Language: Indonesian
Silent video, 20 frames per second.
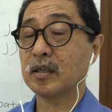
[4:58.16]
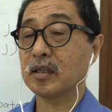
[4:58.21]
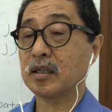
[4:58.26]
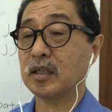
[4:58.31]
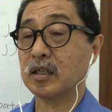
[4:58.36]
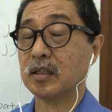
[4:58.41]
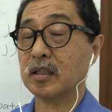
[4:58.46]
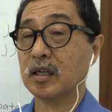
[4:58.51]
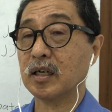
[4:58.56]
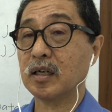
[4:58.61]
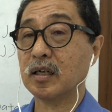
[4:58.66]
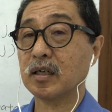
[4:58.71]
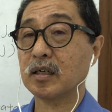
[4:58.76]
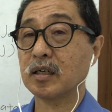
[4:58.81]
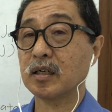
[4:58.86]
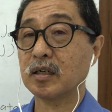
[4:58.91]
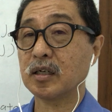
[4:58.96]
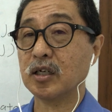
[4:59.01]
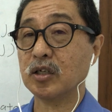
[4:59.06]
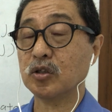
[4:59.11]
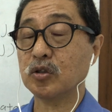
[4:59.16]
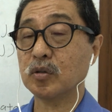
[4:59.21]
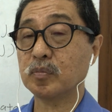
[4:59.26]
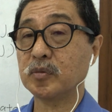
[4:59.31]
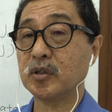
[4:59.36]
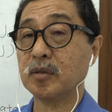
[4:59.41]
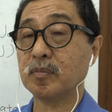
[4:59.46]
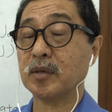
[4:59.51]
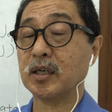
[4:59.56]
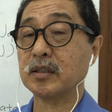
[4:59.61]
kita
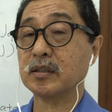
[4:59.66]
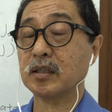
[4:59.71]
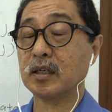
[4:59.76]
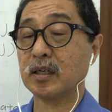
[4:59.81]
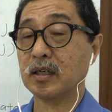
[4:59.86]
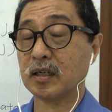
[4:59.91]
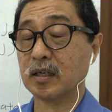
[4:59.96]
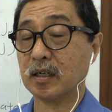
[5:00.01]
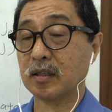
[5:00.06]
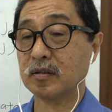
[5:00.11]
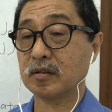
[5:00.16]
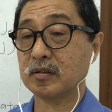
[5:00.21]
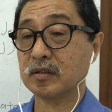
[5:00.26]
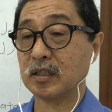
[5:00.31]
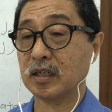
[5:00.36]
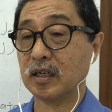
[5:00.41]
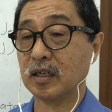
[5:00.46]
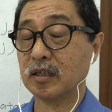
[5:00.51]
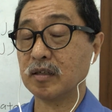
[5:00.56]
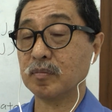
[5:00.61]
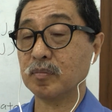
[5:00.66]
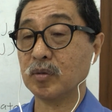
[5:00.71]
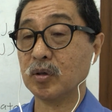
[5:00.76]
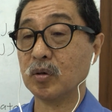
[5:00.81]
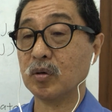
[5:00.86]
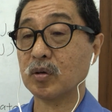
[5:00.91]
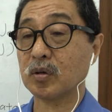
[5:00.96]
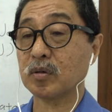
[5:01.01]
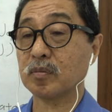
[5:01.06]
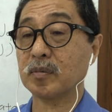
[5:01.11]
hidup di masyarakat saling
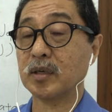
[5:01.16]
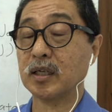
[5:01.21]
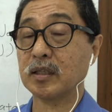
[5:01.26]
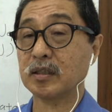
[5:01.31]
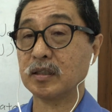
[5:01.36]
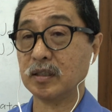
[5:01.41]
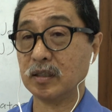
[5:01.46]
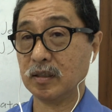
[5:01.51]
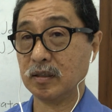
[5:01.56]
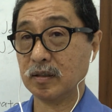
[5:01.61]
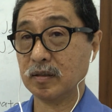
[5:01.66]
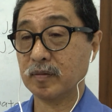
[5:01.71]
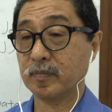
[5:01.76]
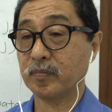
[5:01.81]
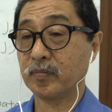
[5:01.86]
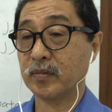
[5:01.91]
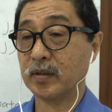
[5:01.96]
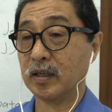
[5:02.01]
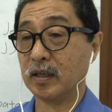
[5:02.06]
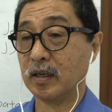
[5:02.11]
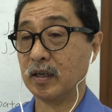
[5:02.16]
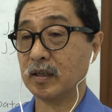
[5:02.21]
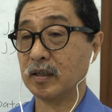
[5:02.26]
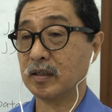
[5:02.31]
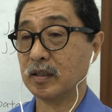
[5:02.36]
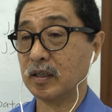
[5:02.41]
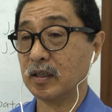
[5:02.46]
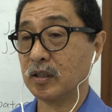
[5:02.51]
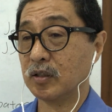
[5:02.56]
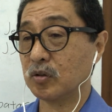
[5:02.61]
menghormati. Ya,
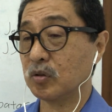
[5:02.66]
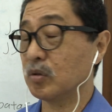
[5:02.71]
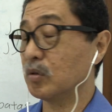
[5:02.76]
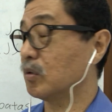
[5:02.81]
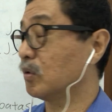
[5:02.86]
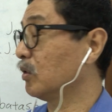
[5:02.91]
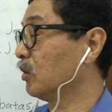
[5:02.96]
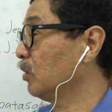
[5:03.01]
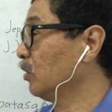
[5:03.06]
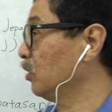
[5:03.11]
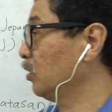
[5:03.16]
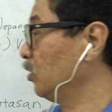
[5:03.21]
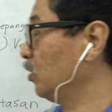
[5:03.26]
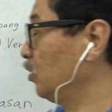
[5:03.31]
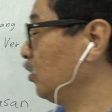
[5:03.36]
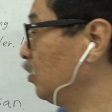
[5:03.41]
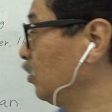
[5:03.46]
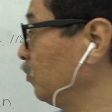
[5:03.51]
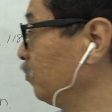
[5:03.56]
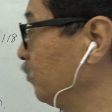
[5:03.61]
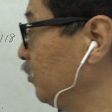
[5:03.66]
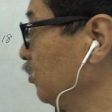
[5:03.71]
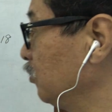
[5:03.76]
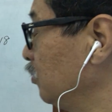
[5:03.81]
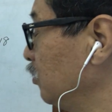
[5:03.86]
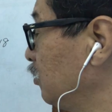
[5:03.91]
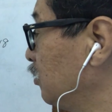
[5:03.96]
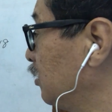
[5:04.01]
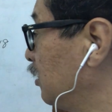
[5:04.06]
itu eh, menurut